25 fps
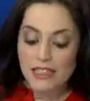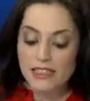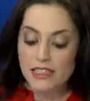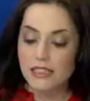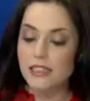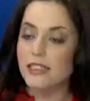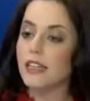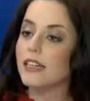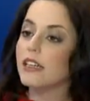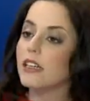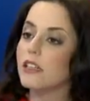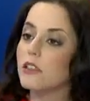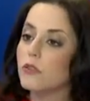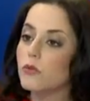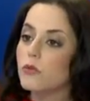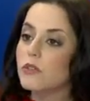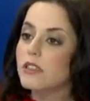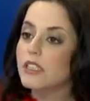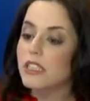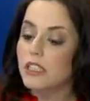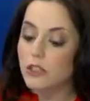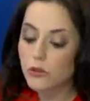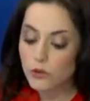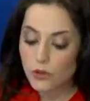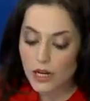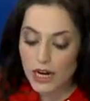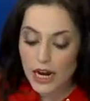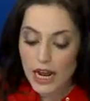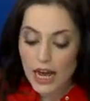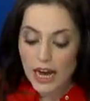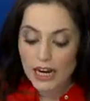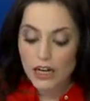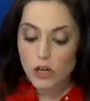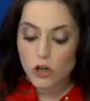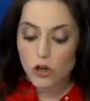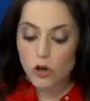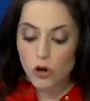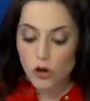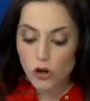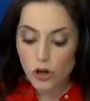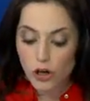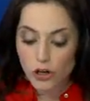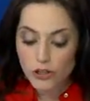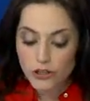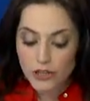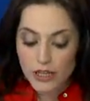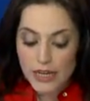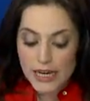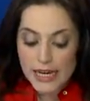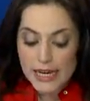ses agressions sexuelles à
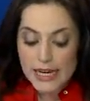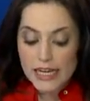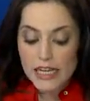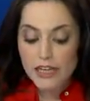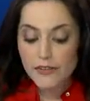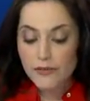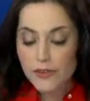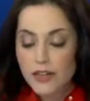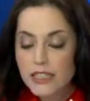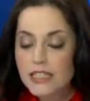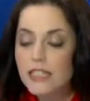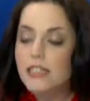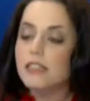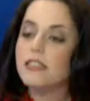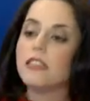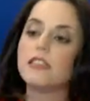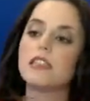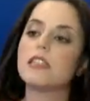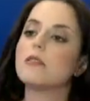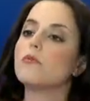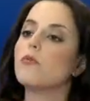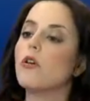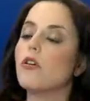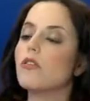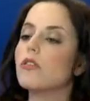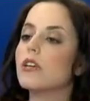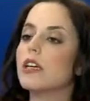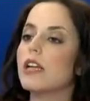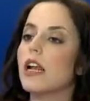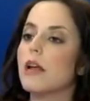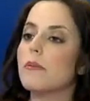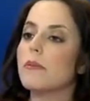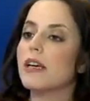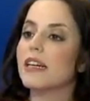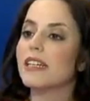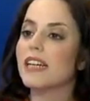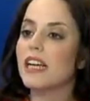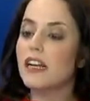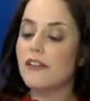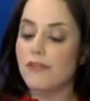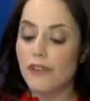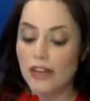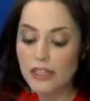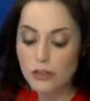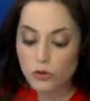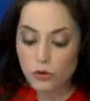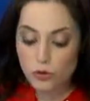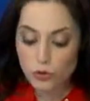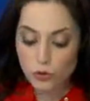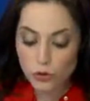Cologne. Et face à cet émoi, Angela Merkel
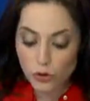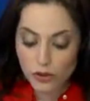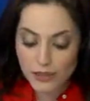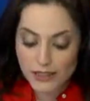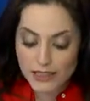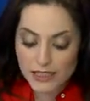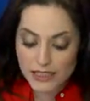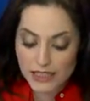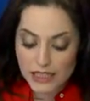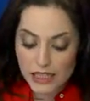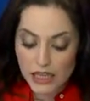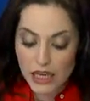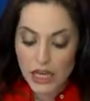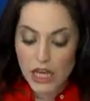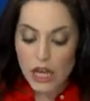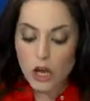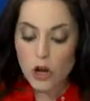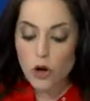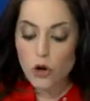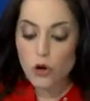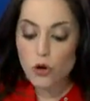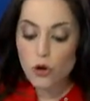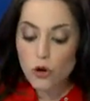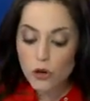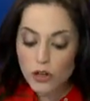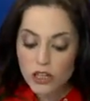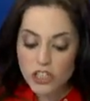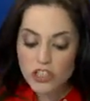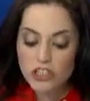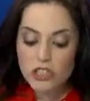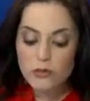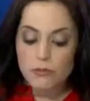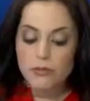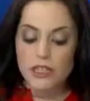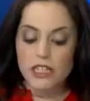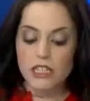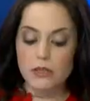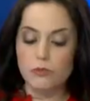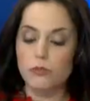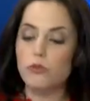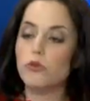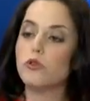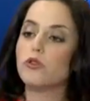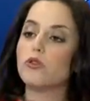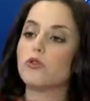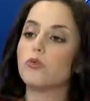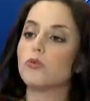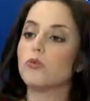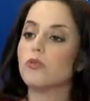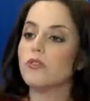va durcir le régime
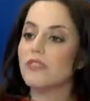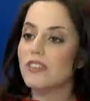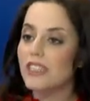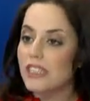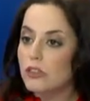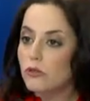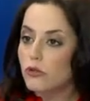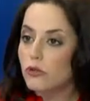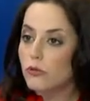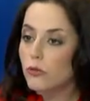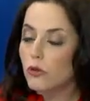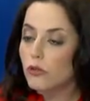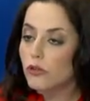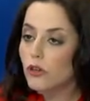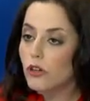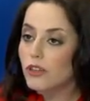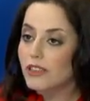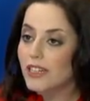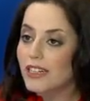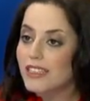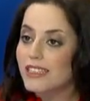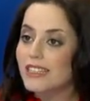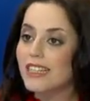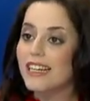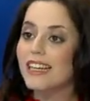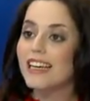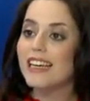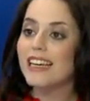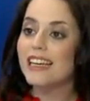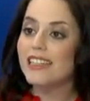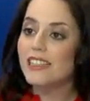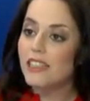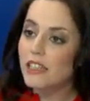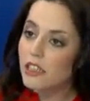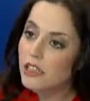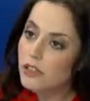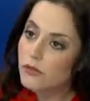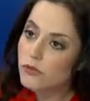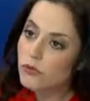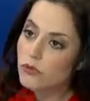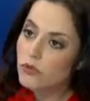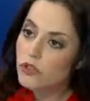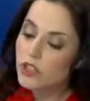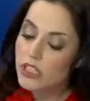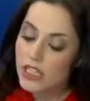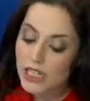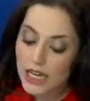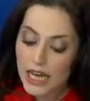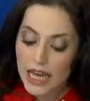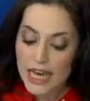d'expulsion des demandeurs d'asile et des
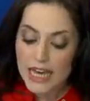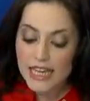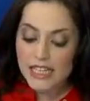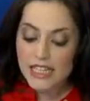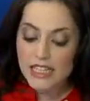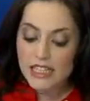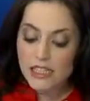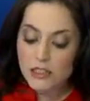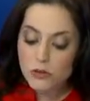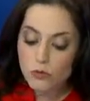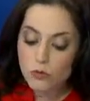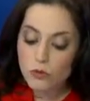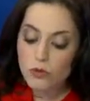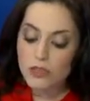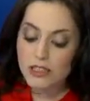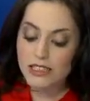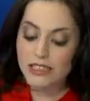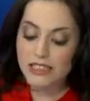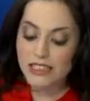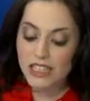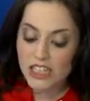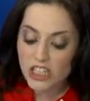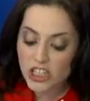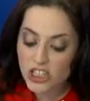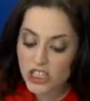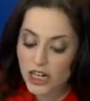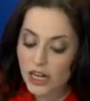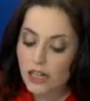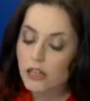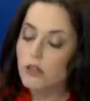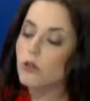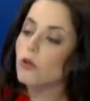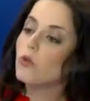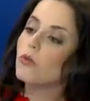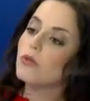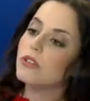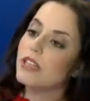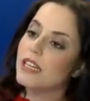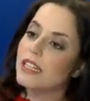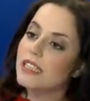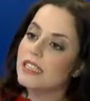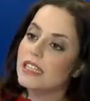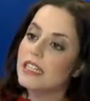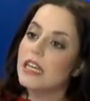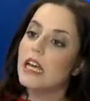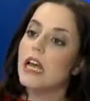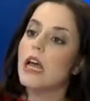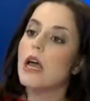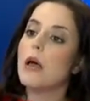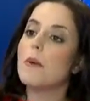réfugiés qui sont déjà
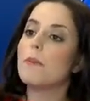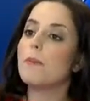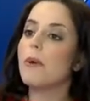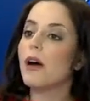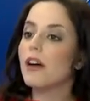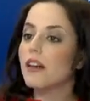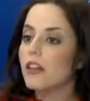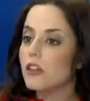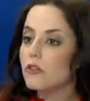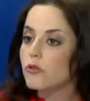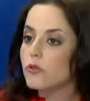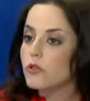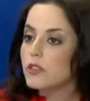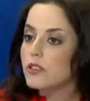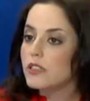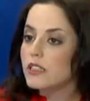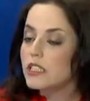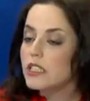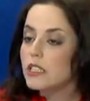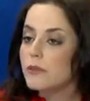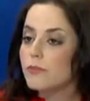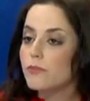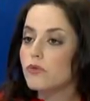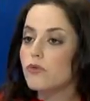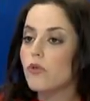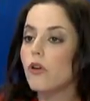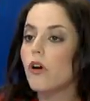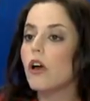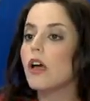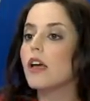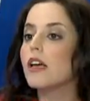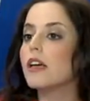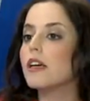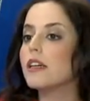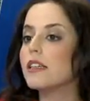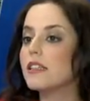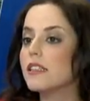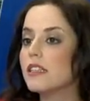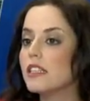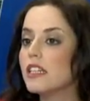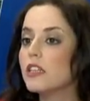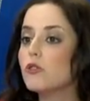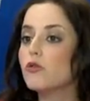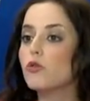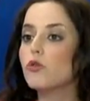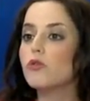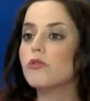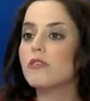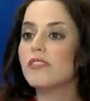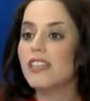condamnés par la justice pour
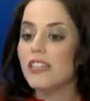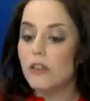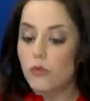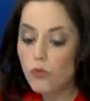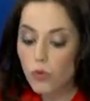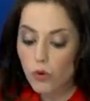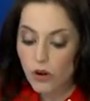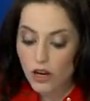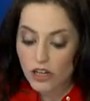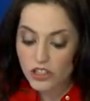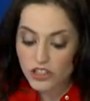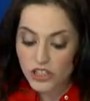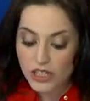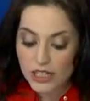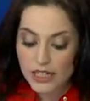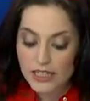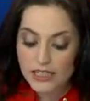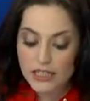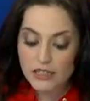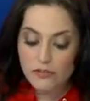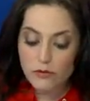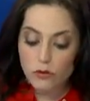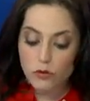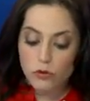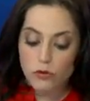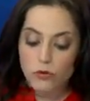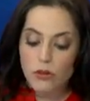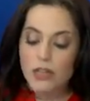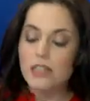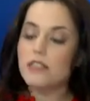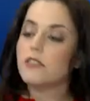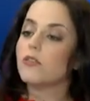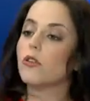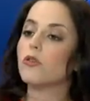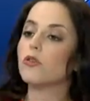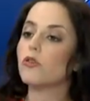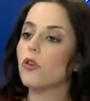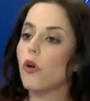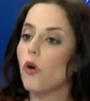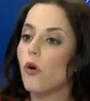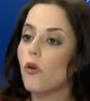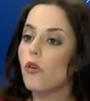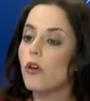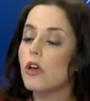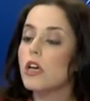essayer de décourager les éventuels entrants.